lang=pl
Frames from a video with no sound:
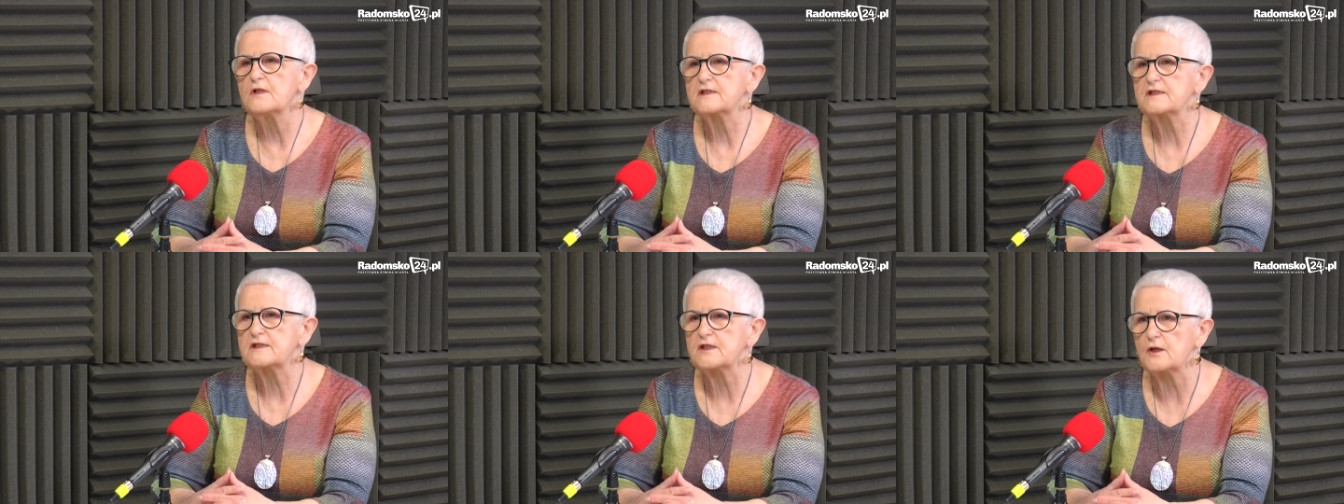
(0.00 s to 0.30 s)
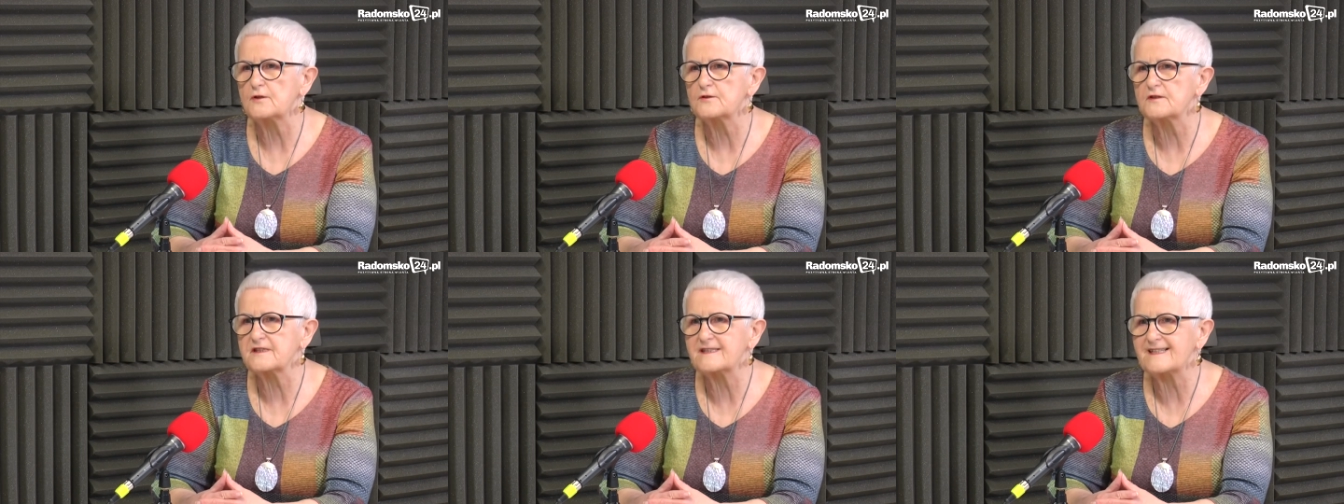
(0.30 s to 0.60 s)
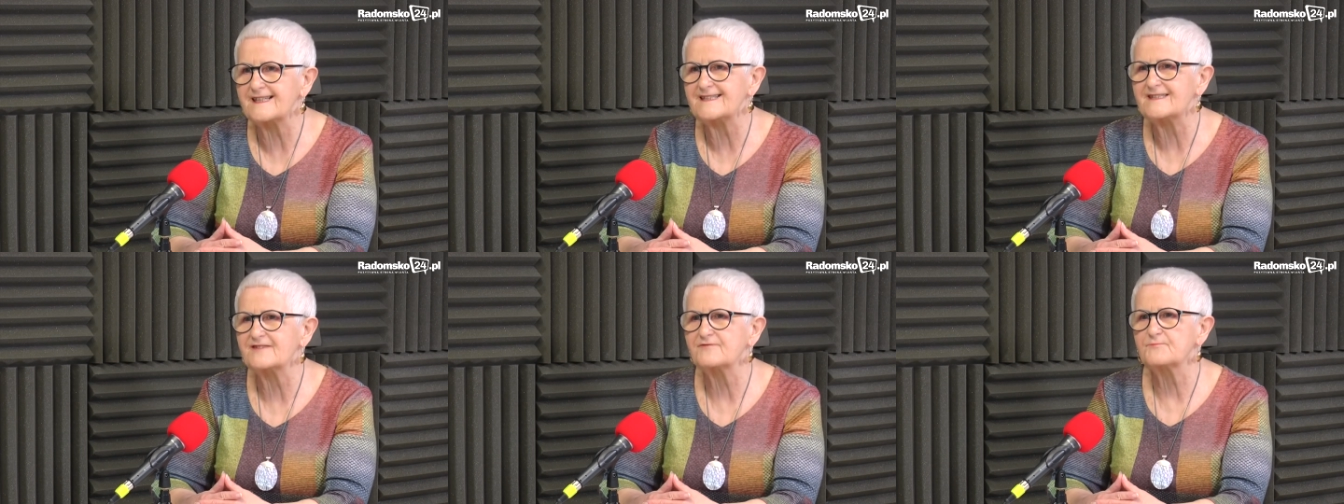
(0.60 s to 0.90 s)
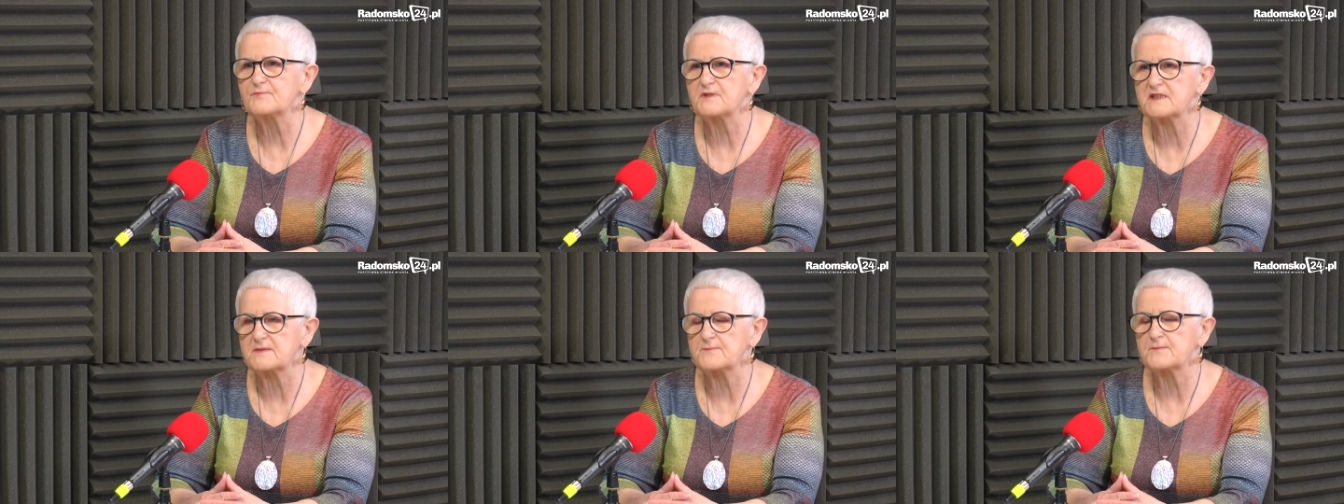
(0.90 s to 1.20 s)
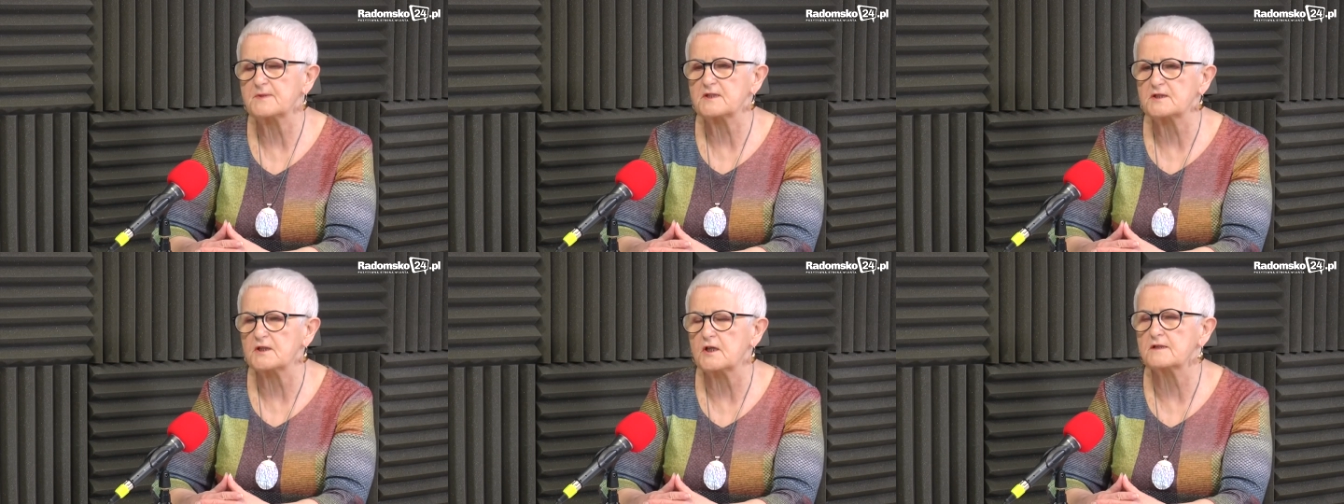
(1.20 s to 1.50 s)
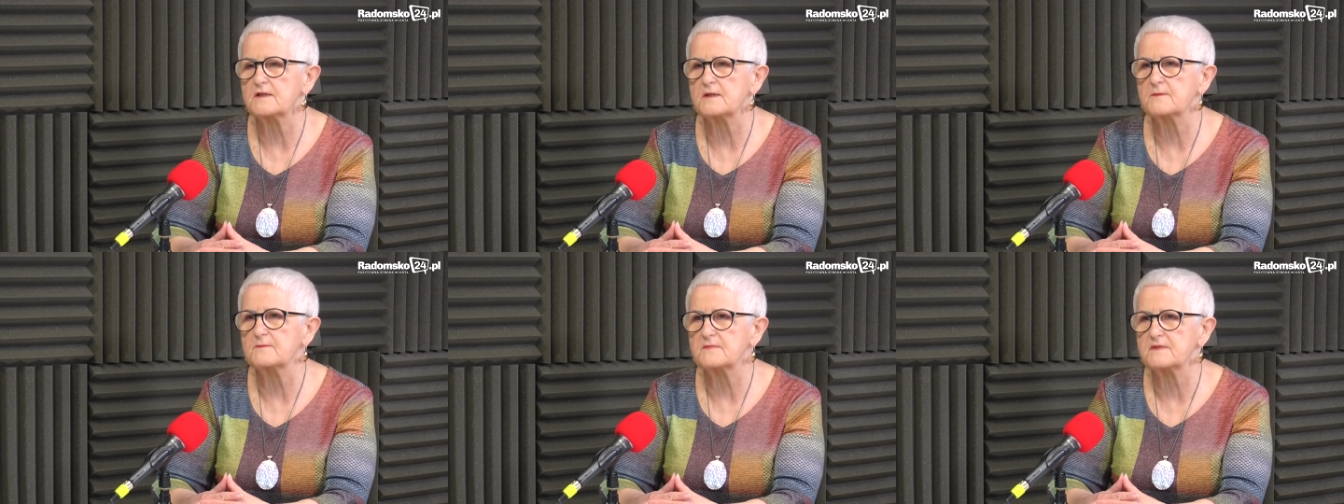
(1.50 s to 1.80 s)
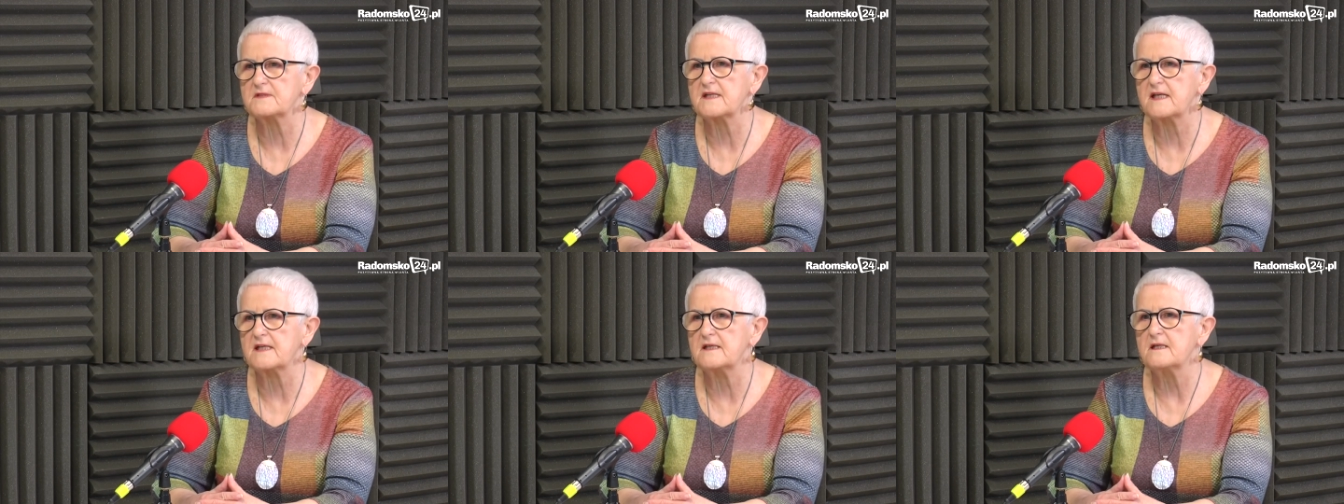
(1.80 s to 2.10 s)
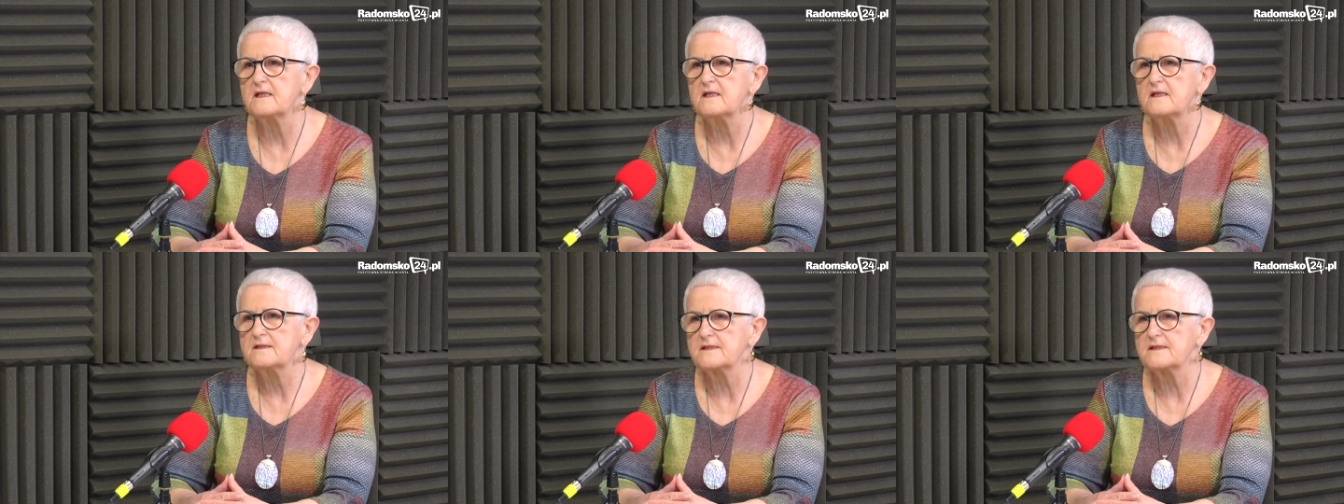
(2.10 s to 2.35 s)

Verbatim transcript: Sąd też w przyspieszonym te,